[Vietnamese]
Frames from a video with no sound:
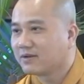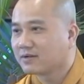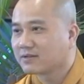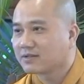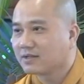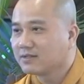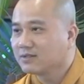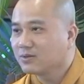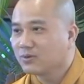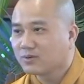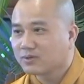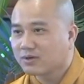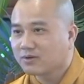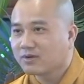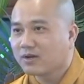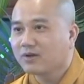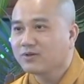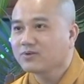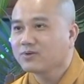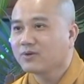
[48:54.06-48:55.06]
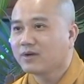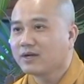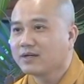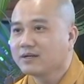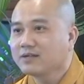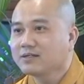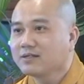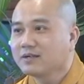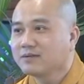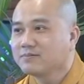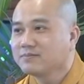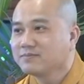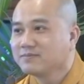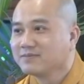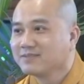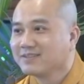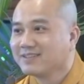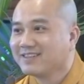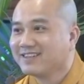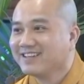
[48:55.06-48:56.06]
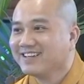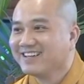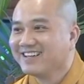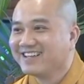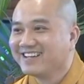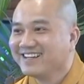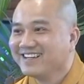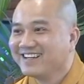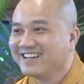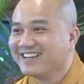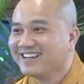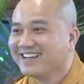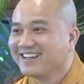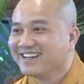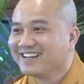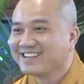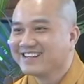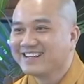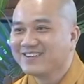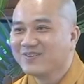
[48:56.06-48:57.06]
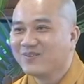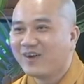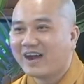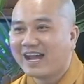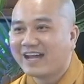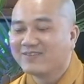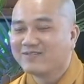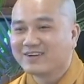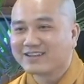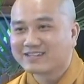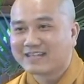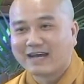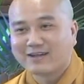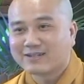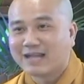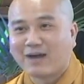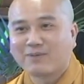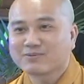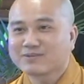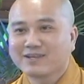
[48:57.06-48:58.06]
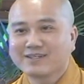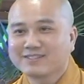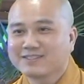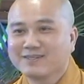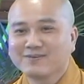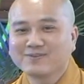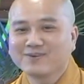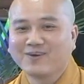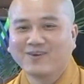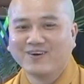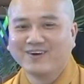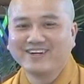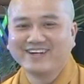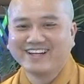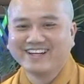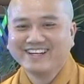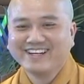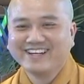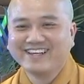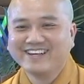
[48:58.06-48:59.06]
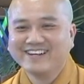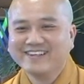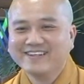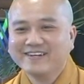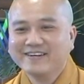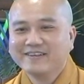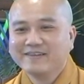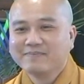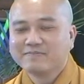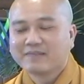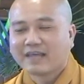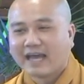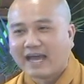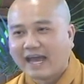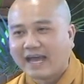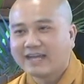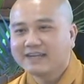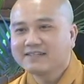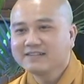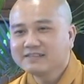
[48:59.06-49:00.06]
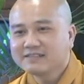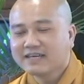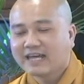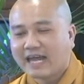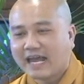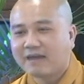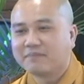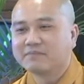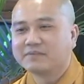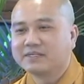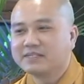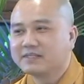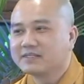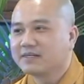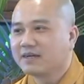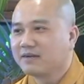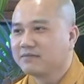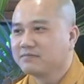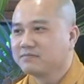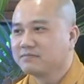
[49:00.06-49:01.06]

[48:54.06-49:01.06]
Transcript: Phật tử thuộc câu đối chùa Hải Đức không? Đi hoài mà đã đọc thôi chứ không thuộc. Hải đức hàm thiên